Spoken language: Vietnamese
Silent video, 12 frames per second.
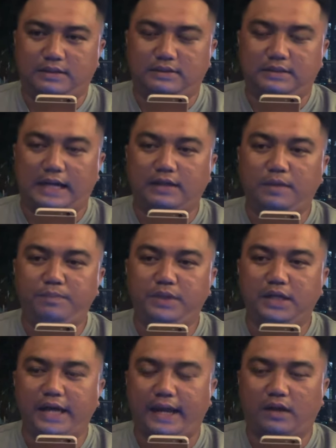gắn núp
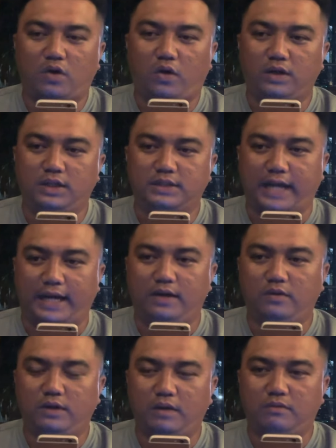dưới hang coi ngựa chạy
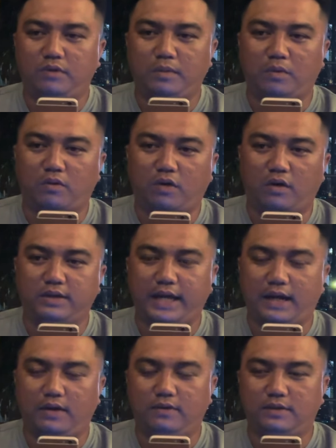luôn đó ông nguyên một đoạn
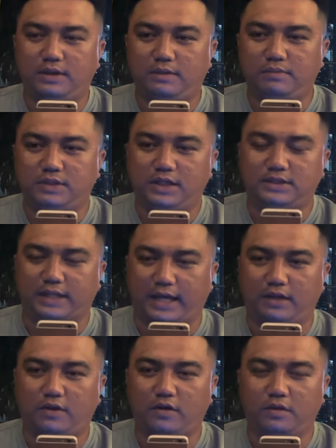văn luôn đó ông chia sẻ
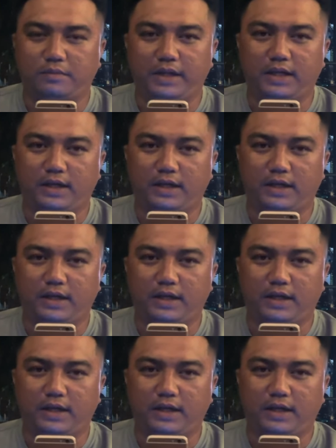cho con được biết